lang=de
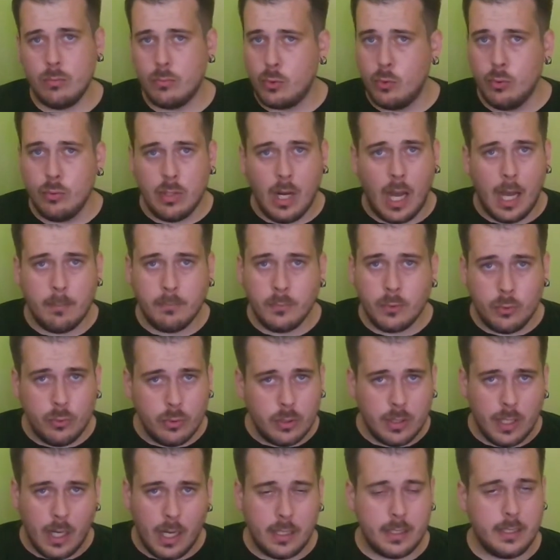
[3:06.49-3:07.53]
Guten Abend,
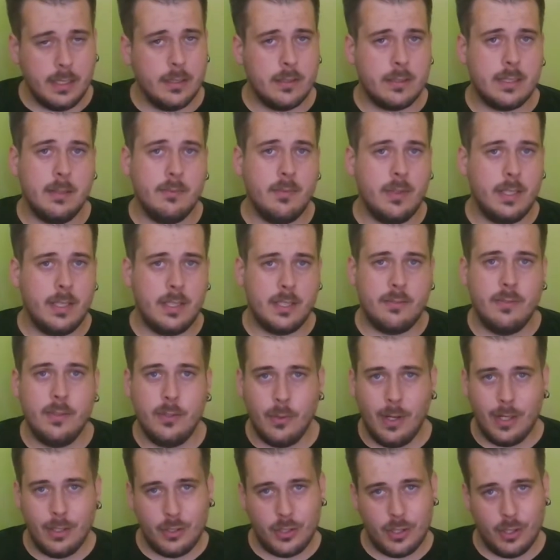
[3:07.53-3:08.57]
gute Nacht, je nachdem, wann ihr das
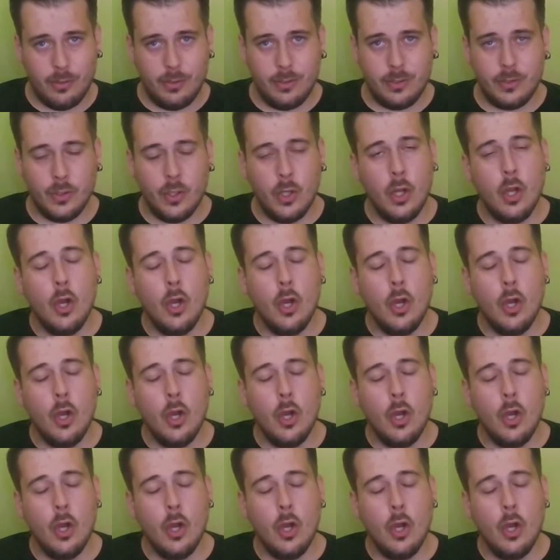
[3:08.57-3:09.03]
Video anschaut.